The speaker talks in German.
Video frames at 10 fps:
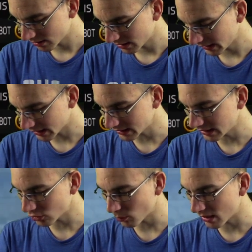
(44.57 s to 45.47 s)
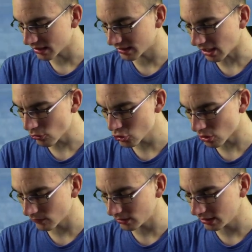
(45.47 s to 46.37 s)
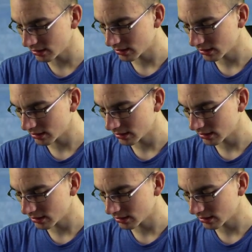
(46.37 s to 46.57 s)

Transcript: Ich kann ja hier nochmal genau schauen, wie